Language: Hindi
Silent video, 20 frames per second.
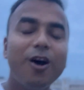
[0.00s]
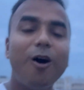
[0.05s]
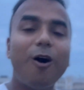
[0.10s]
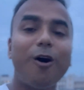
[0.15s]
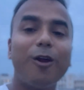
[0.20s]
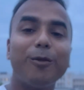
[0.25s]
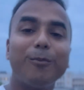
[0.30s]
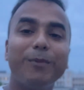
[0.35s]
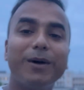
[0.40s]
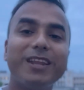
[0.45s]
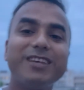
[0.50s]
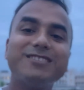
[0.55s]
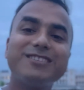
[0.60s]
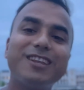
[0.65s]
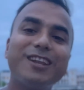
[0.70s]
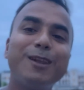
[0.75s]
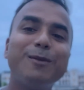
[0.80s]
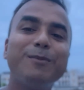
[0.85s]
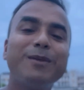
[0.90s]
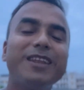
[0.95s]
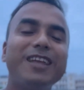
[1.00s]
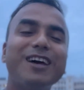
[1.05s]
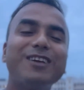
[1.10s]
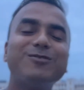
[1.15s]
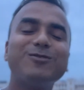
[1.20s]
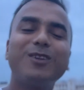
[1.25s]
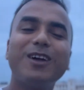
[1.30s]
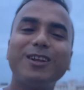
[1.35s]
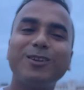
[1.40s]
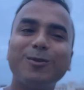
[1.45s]
और मेरा चैनल में नया
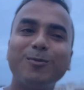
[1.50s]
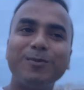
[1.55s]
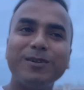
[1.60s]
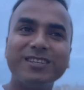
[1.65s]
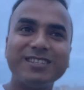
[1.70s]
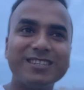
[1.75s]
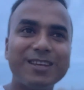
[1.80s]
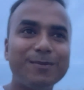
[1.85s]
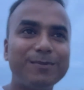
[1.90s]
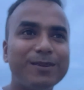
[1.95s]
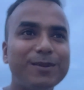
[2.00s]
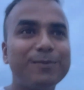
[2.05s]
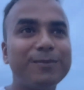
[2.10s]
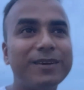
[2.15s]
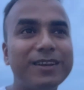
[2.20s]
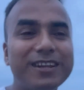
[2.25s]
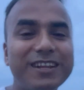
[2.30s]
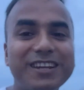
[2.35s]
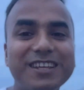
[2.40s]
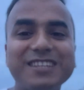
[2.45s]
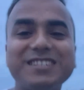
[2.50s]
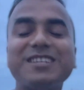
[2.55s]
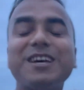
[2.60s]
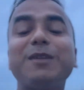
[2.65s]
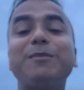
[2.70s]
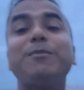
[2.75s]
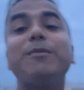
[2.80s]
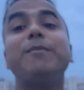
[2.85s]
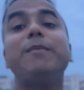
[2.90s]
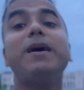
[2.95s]
जुड़ा है तो प्लीज़ सब्सक्राइब कर देना
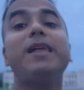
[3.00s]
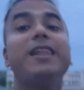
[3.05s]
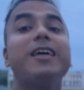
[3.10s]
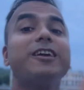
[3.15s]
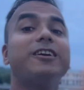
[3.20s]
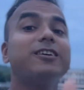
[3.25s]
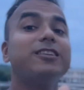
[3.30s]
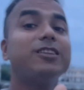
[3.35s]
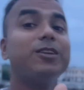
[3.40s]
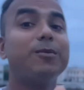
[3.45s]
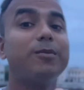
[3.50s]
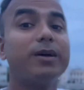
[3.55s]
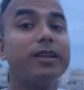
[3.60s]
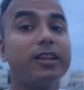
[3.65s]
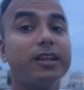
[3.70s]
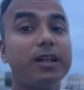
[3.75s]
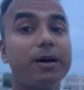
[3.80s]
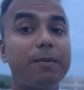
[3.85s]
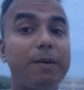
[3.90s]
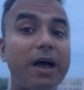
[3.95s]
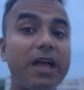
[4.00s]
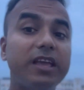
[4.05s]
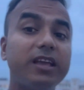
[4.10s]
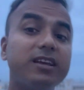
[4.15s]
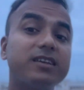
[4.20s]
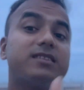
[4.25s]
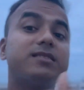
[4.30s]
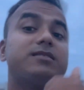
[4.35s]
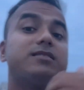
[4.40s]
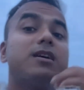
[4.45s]
साथ में बेलाइकन दबा देना भाई
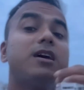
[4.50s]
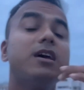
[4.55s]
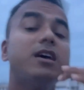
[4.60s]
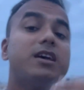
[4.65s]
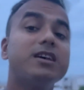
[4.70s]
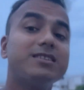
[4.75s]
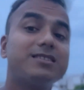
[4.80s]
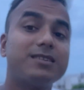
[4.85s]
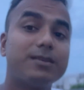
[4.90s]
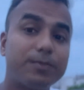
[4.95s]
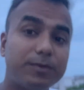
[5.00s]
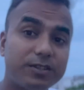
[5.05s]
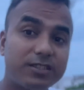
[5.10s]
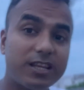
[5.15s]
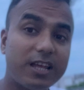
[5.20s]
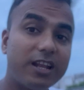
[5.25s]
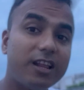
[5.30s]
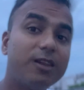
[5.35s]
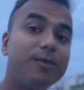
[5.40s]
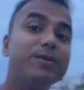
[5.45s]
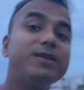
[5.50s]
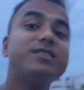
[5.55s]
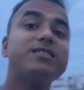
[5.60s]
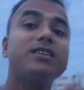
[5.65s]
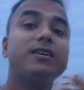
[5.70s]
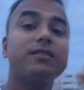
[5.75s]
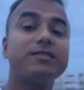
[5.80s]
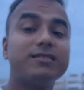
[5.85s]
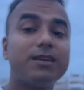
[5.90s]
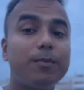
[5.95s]
का चैनल भी
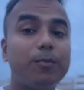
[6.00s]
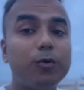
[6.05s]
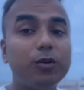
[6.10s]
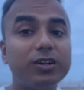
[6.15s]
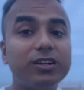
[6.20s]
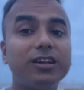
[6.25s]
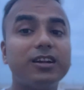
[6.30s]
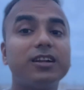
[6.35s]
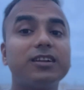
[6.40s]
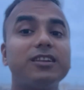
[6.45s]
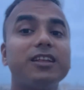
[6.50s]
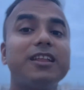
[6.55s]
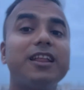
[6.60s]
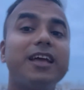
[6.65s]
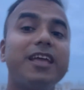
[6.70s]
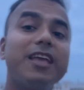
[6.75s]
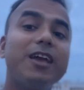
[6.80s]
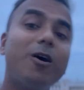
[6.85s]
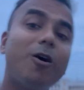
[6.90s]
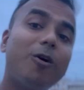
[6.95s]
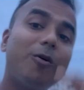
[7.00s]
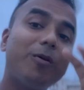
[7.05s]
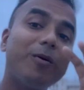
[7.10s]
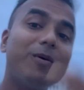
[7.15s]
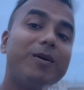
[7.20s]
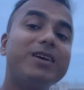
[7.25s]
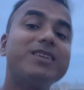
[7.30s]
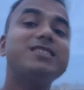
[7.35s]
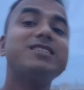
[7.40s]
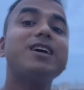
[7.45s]
सपोर्ट करते रहिए और
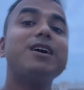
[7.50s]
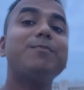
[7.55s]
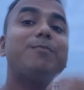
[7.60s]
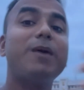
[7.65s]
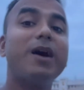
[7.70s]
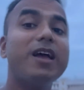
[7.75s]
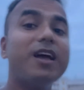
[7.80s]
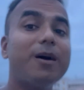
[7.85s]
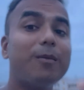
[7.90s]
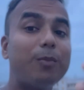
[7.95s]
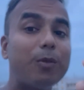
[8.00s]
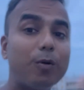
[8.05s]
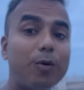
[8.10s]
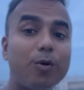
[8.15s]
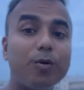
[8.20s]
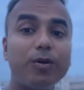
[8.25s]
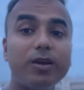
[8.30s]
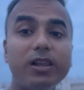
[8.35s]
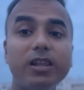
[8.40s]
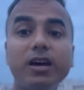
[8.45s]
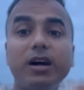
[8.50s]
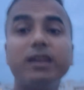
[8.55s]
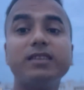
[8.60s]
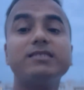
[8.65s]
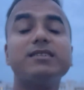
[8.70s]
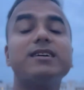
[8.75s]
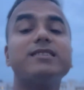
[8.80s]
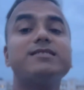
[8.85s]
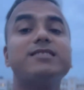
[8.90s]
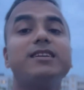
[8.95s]
ऐसे भाई आप लोगों के लिए
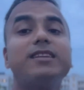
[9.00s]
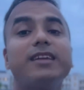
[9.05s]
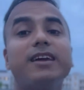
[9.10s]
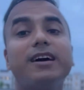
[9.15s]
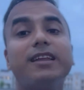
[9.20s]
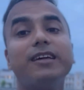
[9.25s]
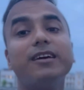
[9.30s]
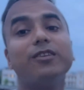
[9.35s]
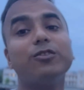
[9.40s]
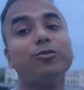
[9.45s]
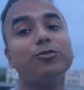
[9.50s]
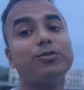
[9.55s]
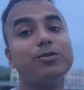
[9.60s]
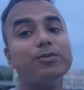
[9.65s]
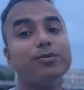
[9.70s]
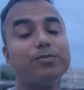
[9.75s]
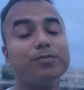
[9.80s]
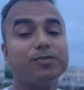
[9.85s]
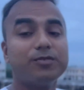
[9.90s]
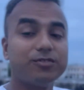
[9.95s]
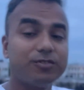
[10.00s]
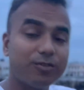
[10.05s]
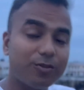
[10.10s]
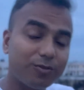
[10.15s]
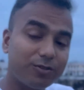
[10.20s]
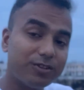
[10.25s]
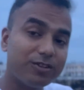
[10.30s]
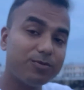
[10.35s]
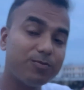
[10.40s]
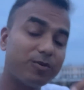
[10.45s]
अच्छा अच्छा नया नया
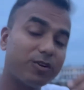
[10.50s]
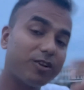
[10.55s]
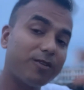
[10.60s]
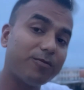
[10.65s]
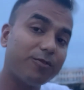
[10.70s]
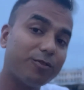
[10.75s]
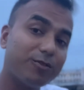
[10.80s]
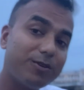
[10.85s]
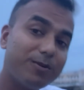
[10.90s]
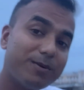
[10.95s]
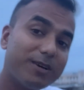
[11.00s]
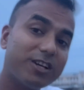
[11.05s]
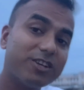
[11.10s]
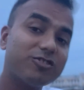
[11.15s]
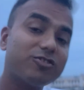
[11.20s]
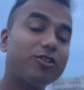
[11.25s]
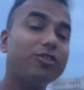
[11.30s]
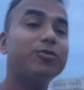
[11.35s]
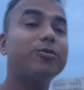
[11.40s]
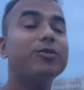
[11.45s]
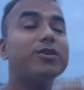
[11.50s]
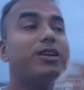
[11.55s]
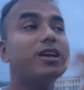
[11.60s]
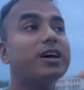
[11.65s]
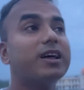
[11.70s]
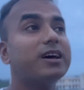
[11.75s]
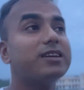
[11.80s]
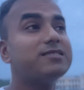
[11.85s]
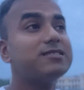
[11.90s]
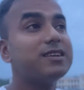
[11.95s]
नोटिस मतलब नोटिफिकेशन हो
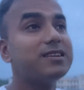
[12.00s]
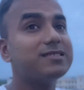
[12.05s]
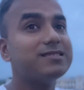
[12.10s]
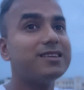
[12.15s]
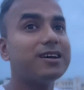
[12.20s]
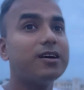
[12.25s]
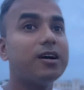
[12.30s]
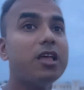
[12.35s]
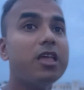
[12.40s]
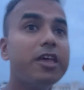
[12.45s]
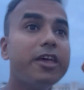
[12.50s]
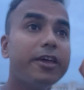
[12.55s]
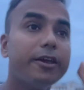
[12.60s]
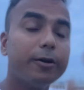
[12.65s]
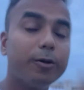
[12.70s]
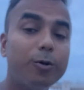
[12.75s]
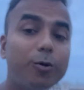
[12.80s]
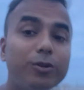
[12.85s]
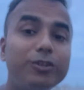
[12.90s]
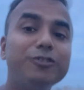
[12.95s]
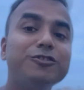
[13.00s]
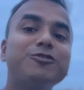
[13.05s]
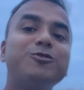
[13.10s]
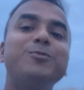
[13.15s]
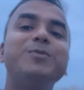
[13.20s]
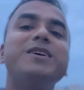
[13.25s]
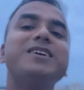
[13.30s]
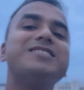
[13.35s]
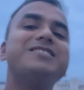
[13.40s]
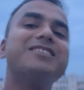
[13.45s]
या अच्छा अच्छा गुड न्यूज़
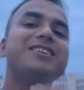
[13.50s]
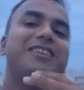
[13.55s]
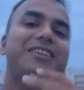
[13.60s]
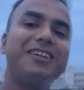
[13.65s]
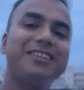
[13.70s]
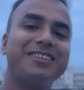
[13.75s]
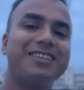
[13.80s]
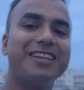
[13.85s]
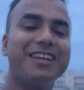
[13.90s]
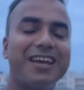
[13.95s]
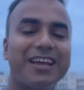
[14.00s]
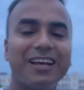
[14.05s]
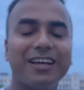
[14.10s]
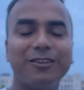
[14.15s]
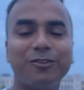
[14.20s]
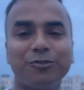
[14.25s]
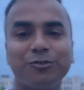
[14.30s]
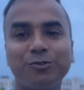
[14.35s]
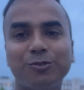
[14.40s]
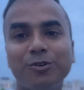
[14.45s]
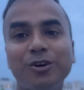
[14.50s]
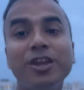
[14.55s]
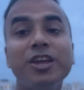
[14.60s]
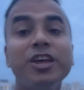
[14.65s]
भी ऐसे लाते रहेगा दोस्तों